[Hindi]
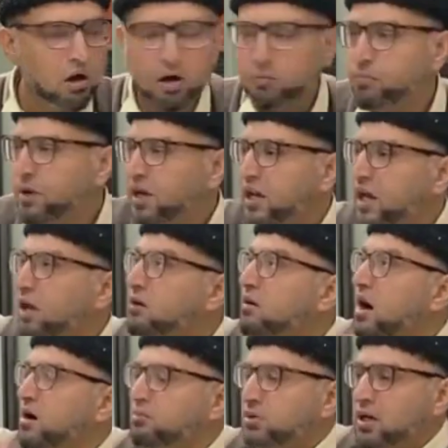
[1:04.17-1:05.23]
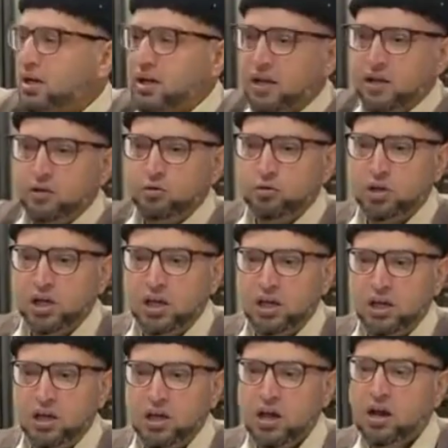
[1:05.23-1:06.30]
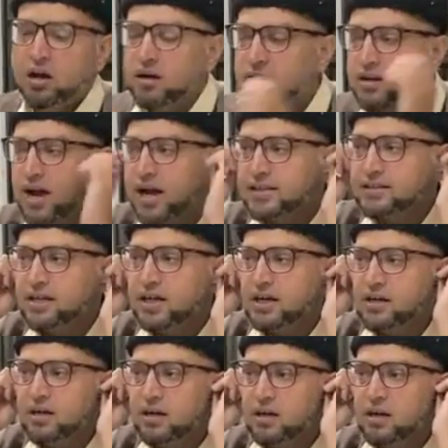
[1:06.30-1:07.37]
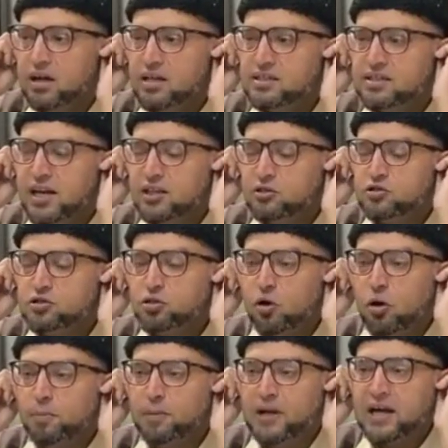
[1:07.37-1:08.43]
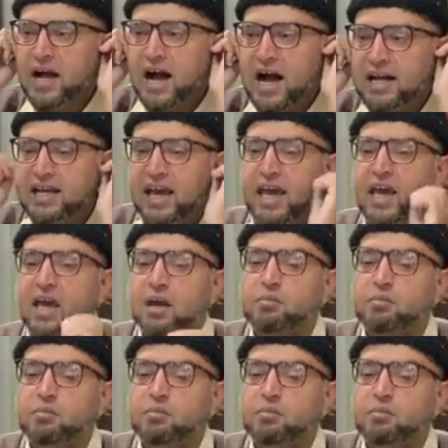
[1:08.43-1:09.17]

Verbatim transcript: और मिलने काम कर रही होंगी डॉक्टर स्टेथोस्कोप लगा के